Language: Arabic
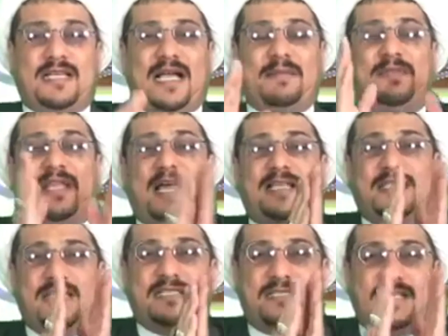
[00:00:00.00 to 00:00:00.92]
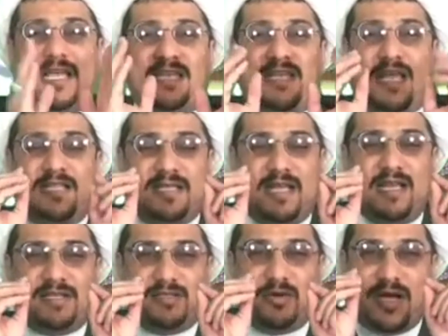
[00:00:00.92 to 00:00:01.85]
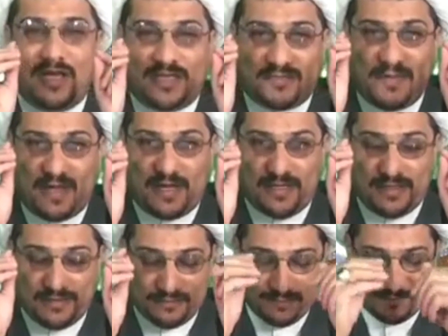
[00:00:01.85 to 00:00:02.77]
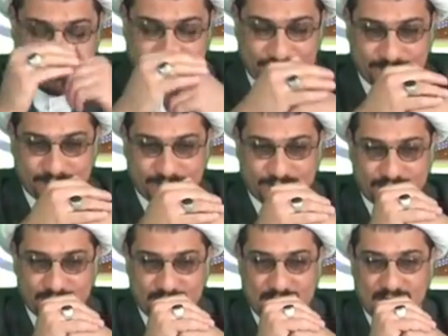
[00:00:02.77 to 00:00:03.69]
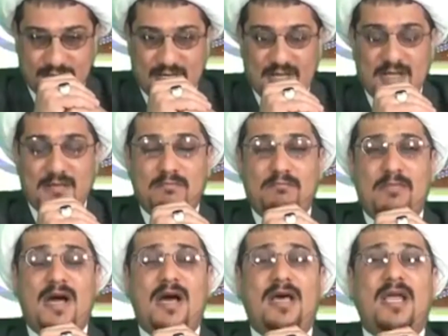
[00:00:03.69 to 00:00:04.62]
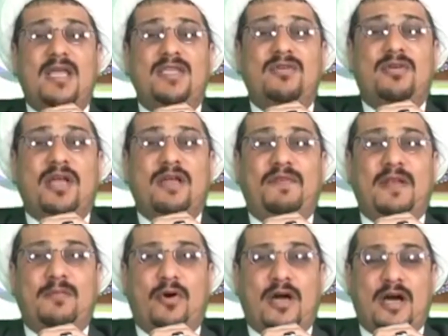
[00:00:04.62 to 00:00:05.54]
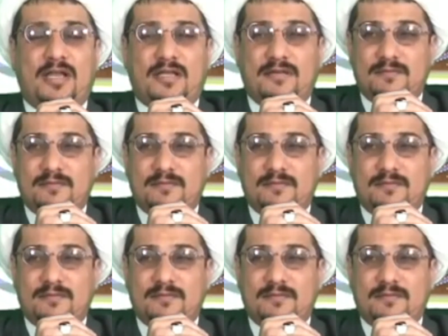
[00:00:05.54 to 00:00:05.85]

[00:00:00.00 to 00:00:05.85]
عبد العزيز اسالني اسالك سؤال اسمح لي سم ما رايك في البخاري